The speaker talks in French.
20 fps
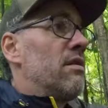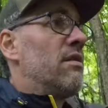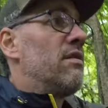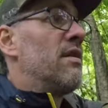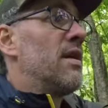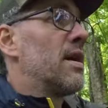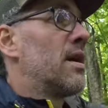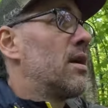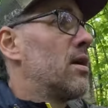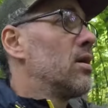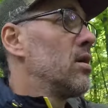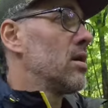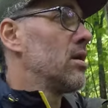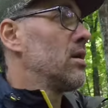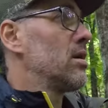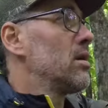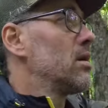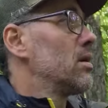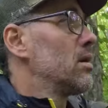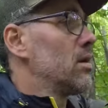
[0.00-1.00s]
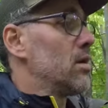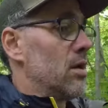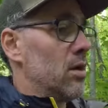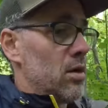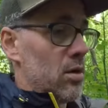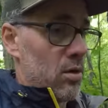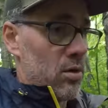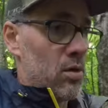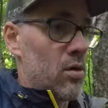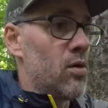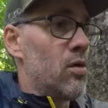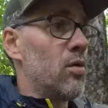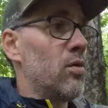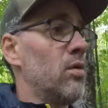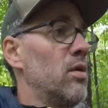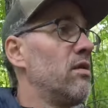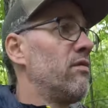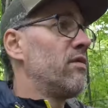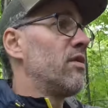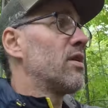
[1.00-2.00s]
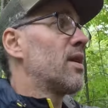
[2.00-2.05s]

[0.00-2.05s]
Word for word: Fait que on y va